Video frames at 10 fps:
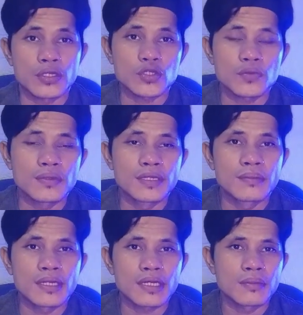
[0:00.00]
Oke sob,
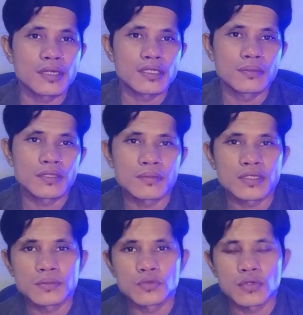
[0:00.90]
gimana kabarnya
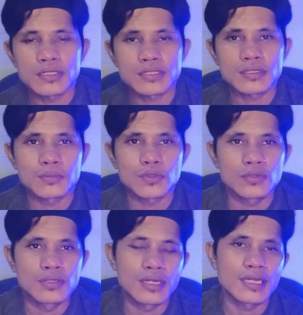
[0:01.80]
teman-teman semua?
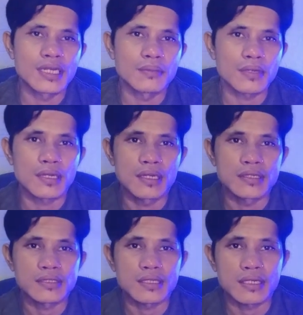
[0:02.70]
Semoga dalam
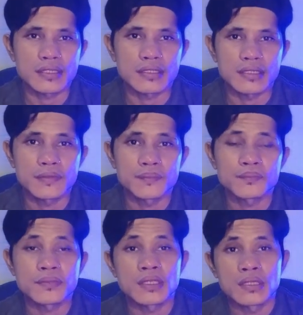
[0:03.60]
keadaan sehat ya.
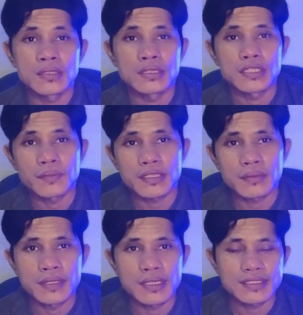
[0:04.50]
Amin. Jadi seperti
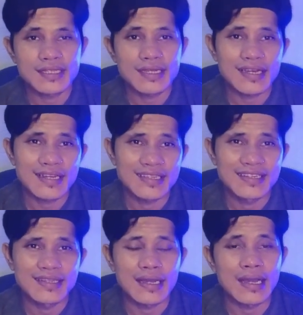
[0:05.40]
biasa kali
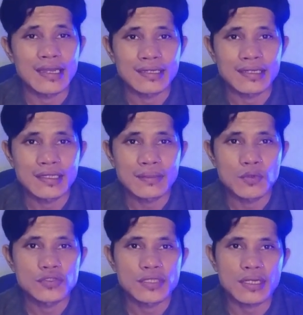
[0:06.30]
ini aneh
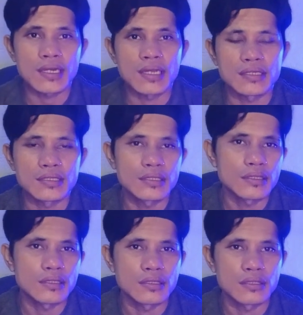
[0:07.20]
mau share
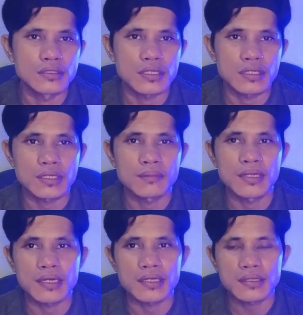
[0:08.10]
lagi e, cerita
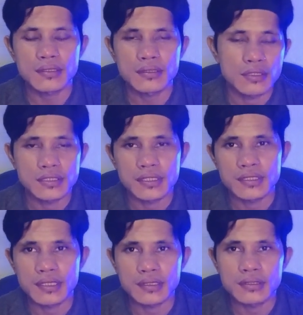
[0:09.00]
menarik kisah
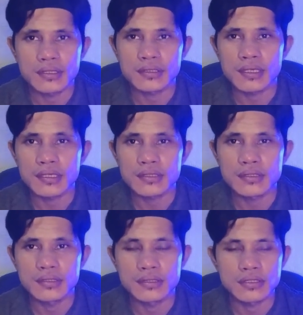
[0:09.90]
nyata
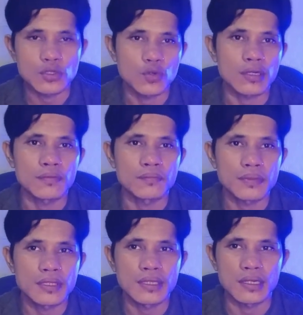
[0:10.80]
tentang e, seorang
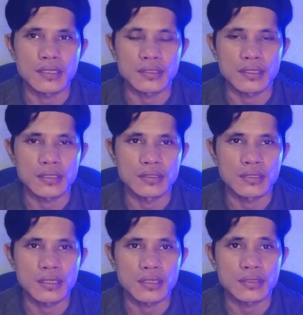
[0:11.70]
pria ya
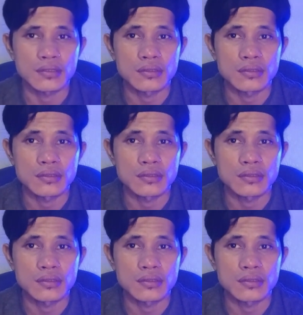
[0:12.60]
yang